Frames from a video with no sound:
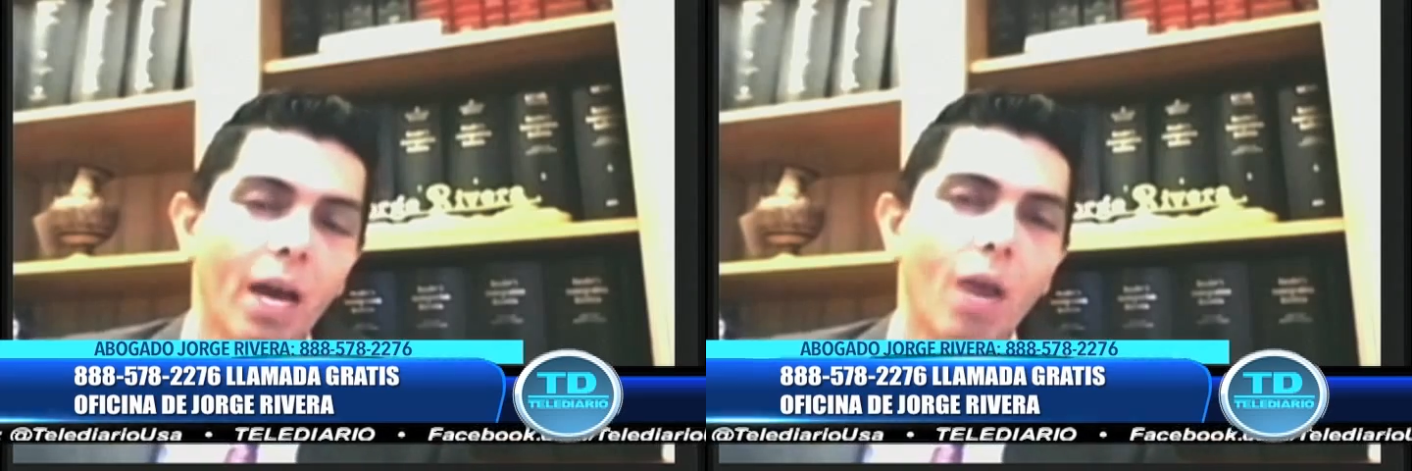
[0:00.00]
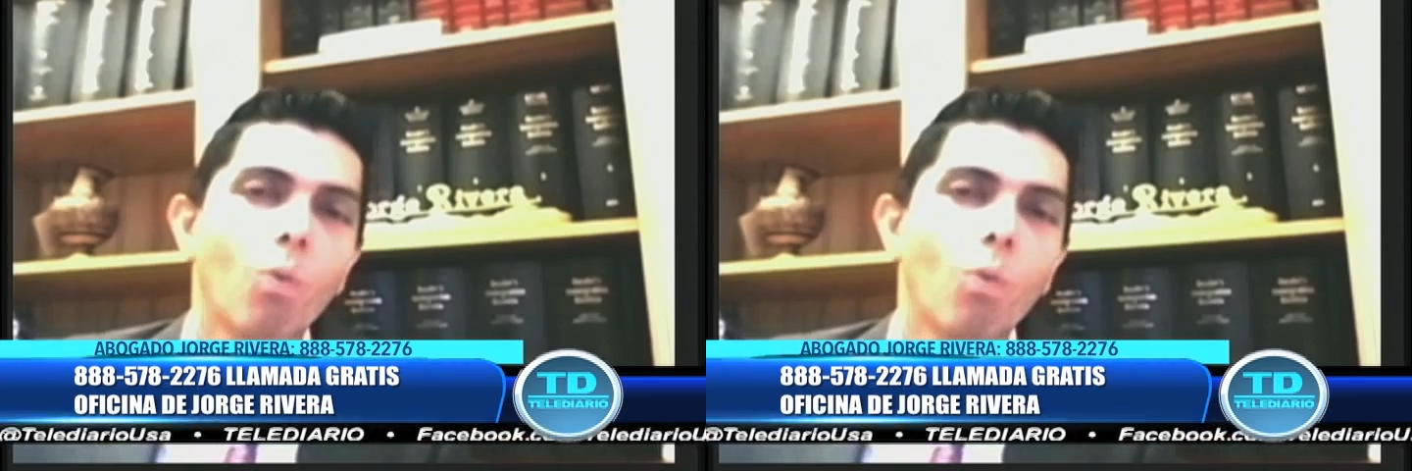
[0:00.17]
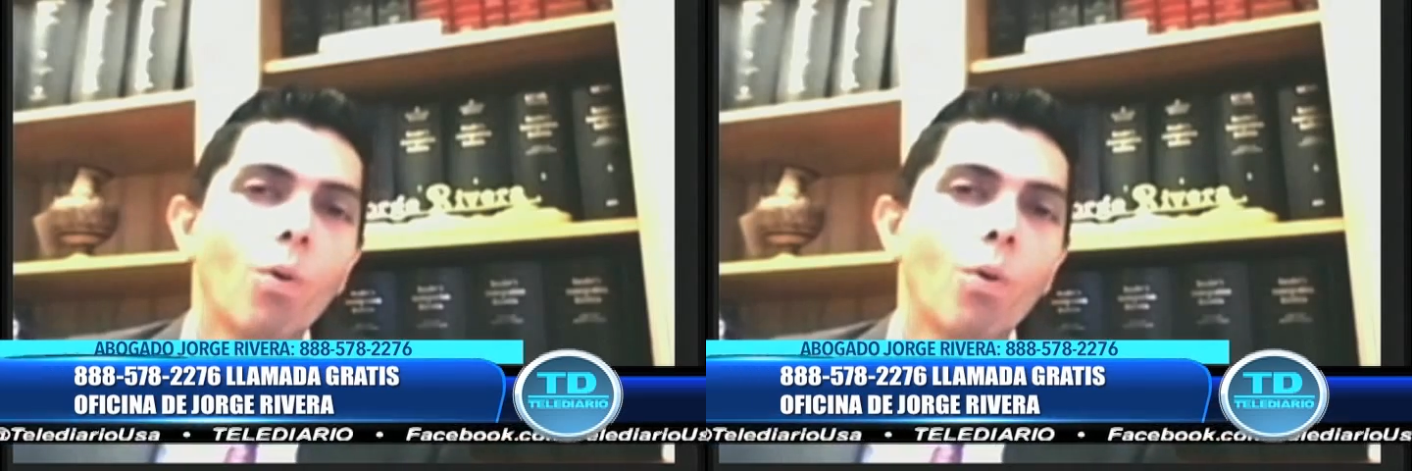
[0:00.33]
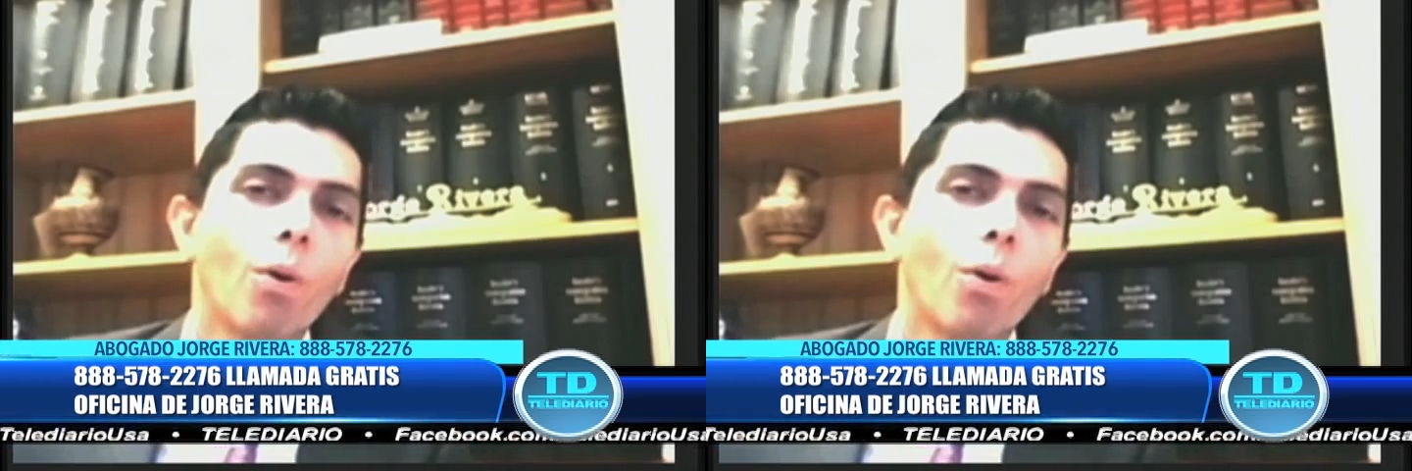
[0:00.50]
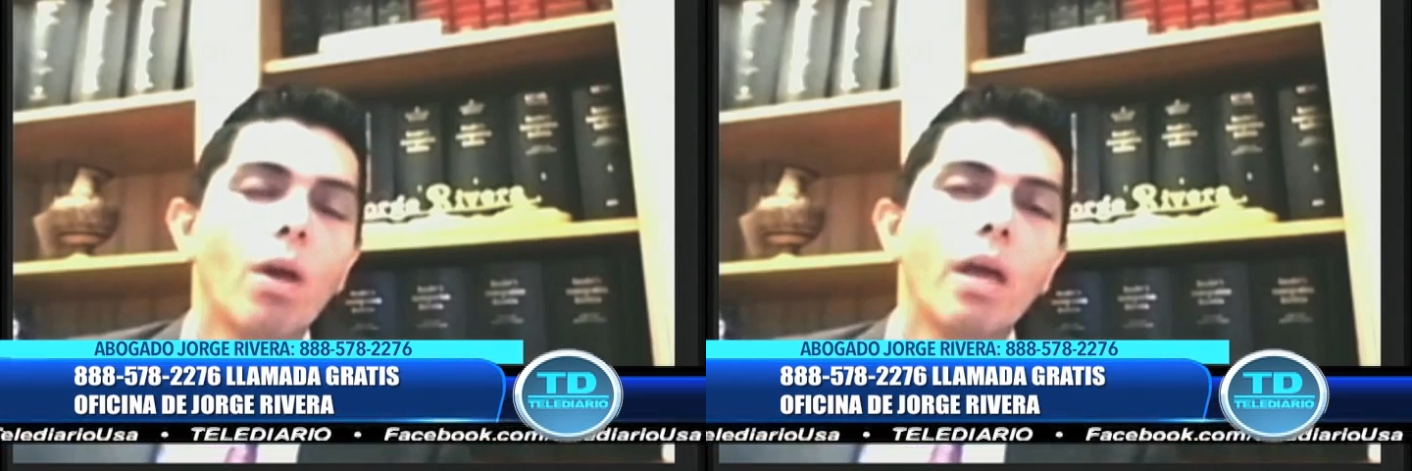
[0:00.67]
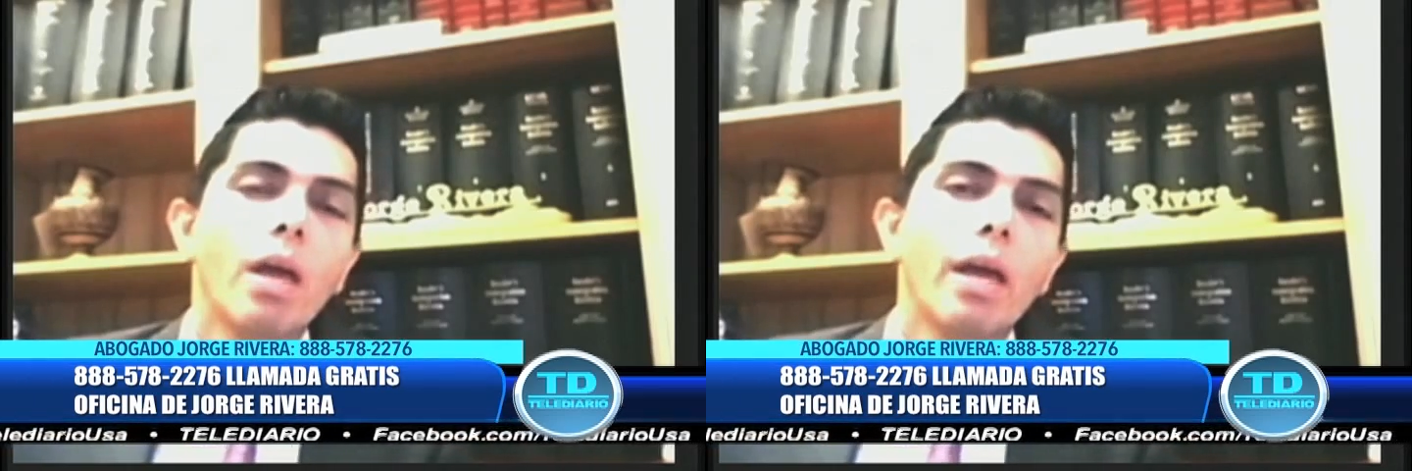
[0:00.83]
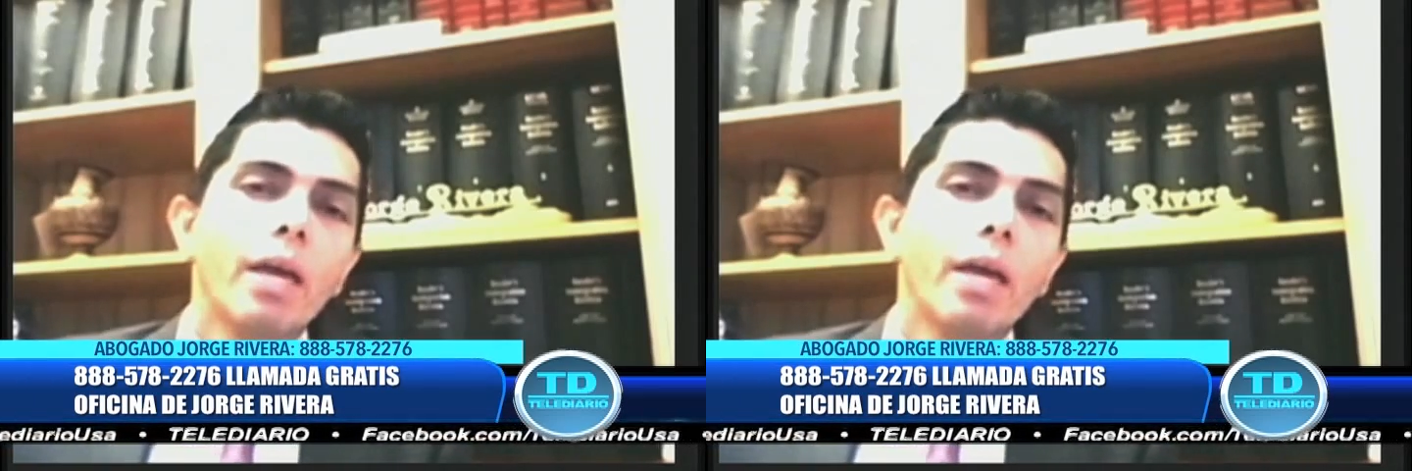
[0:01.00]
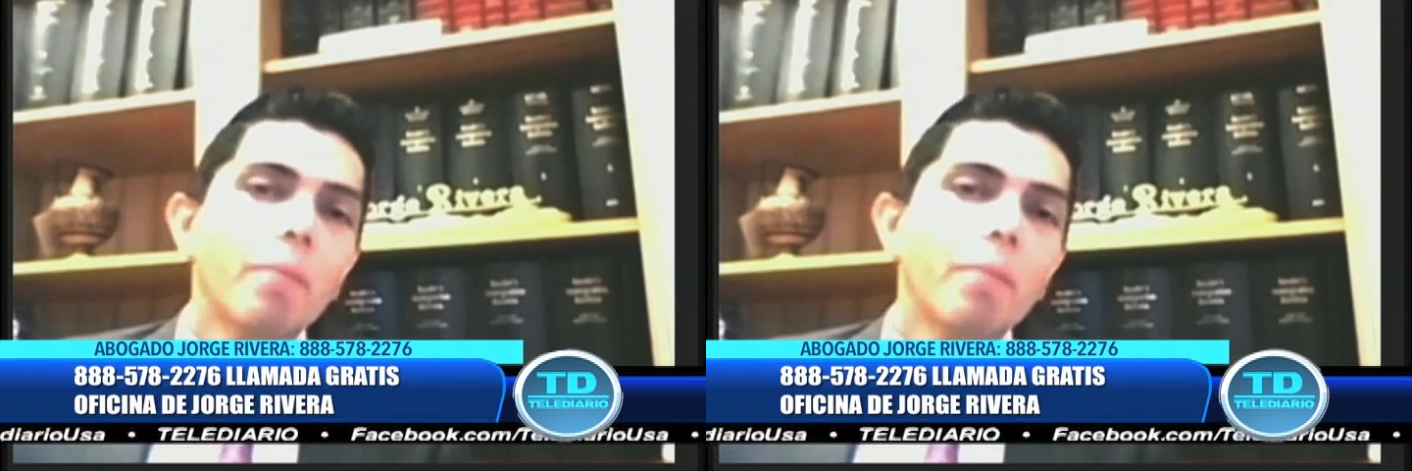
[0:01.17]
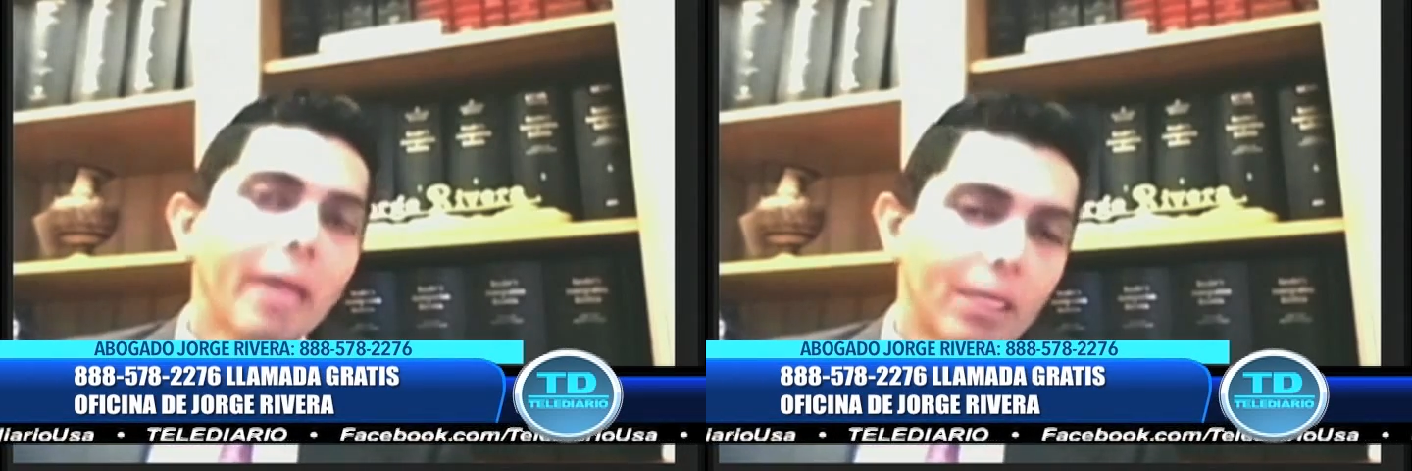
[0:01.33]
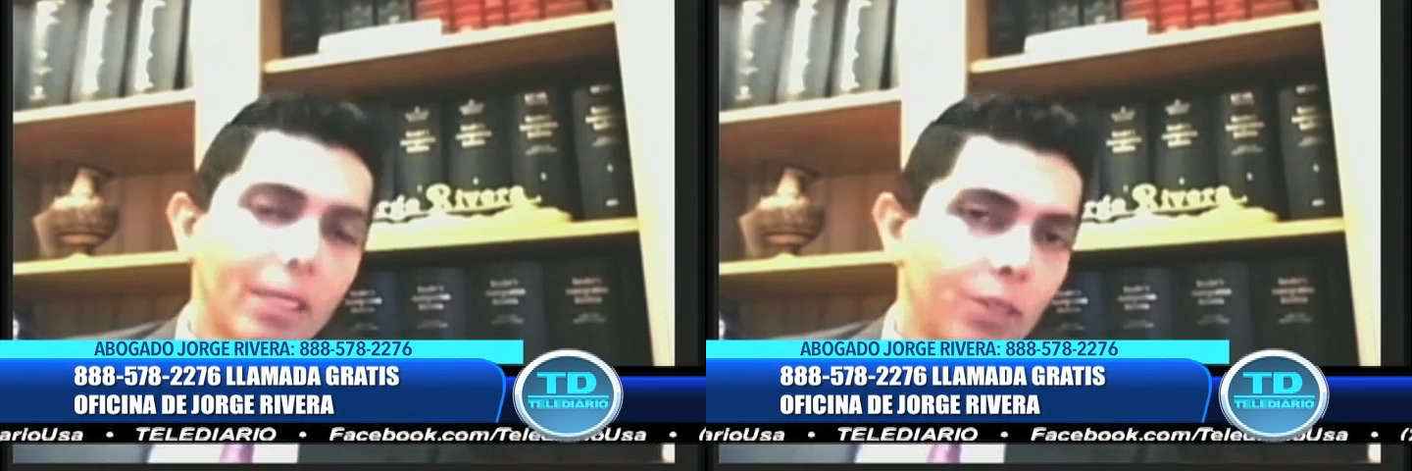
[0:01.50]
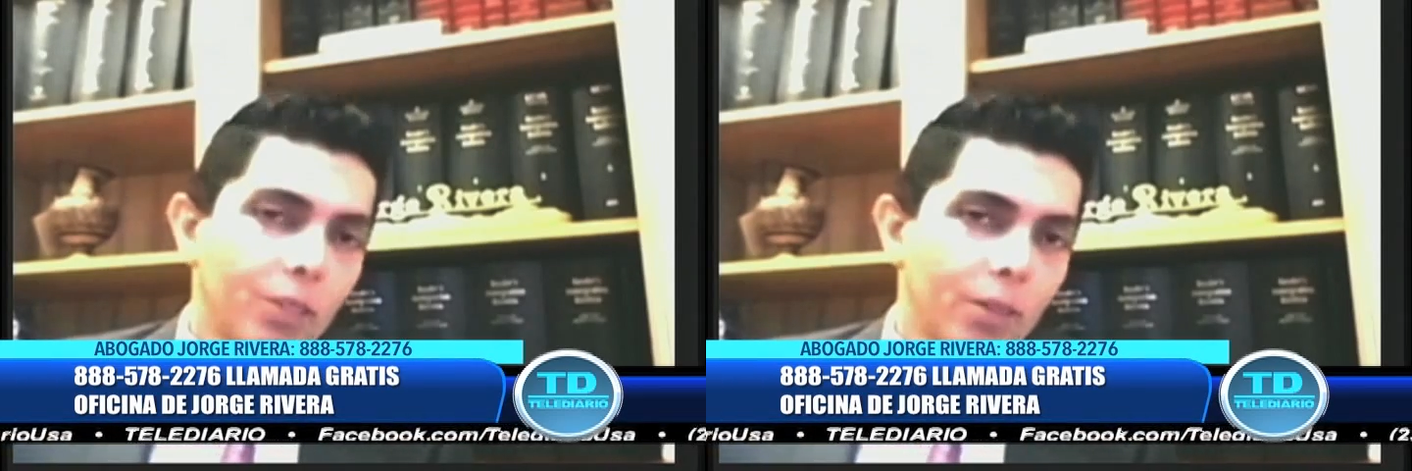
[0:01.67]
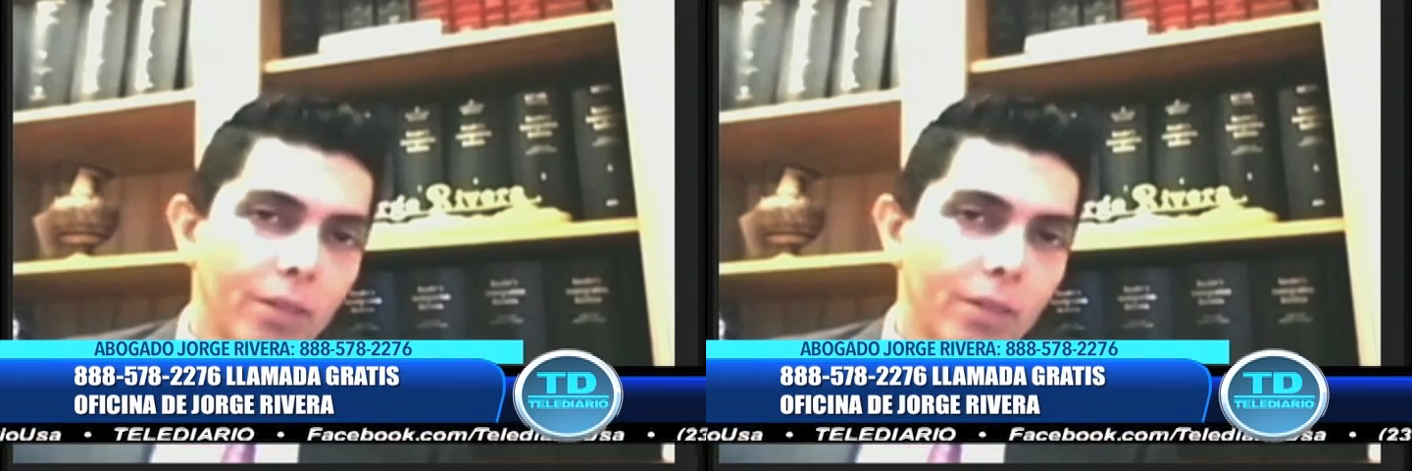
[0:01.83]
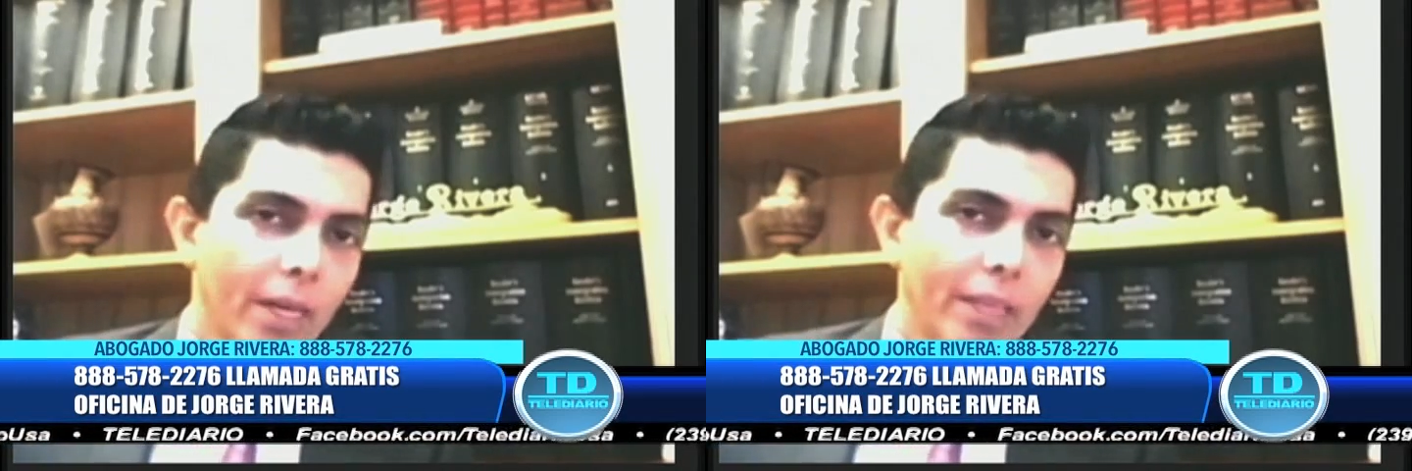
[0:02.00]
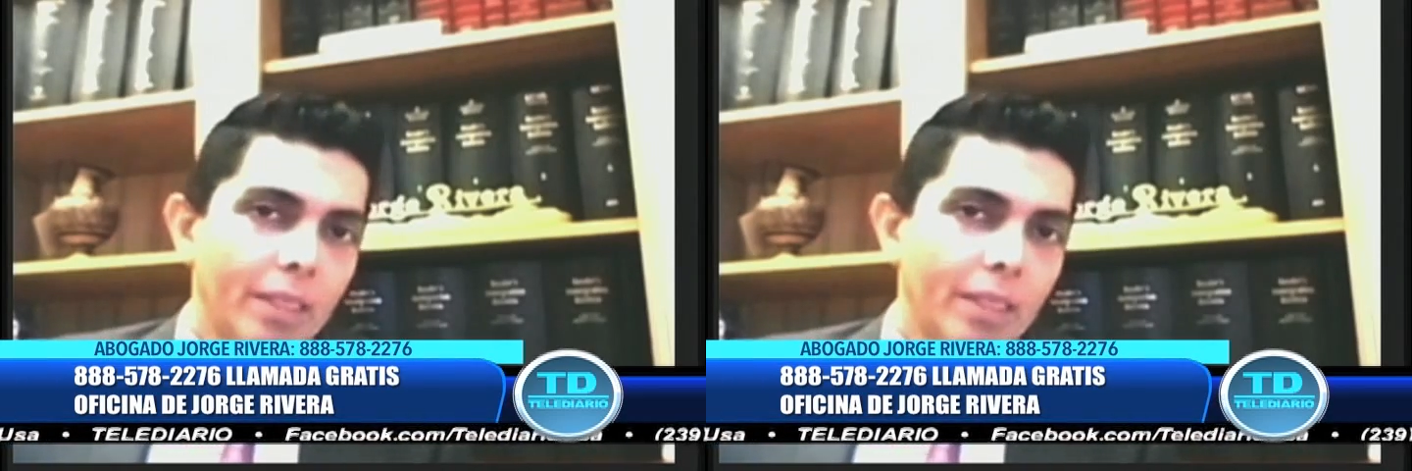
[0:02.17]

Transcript: a uno. Inmigración